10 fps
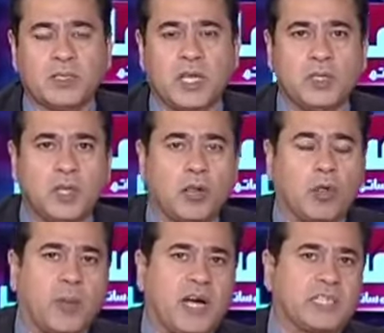तीन तीन
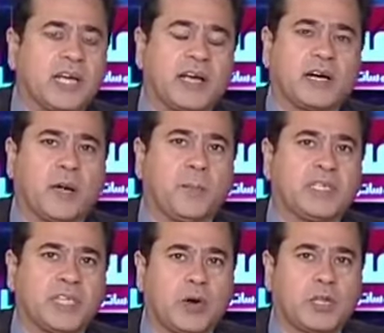सौ रुपए का चाय का कप
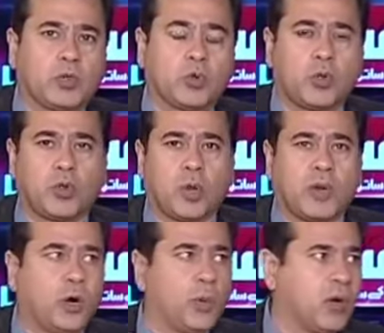बेचा इन्होंने दो दो सौ रुपए
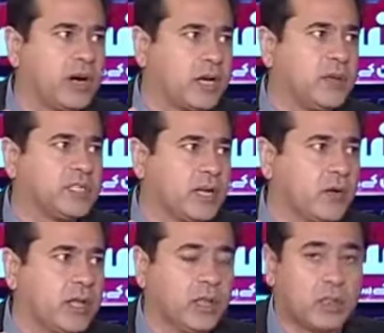का उबला हुआ अंडा बेचा
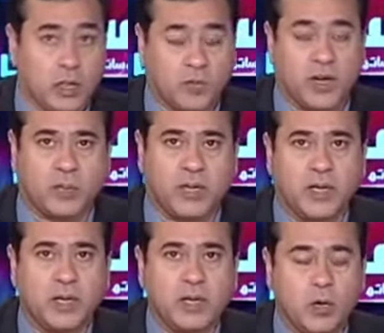इन्होंने इस इस वक्त में
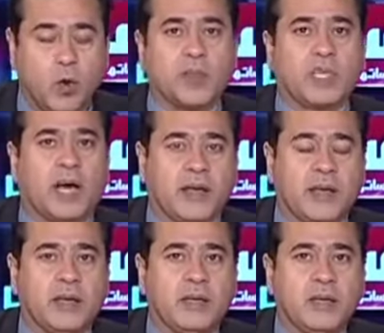लोग बता रहे हैं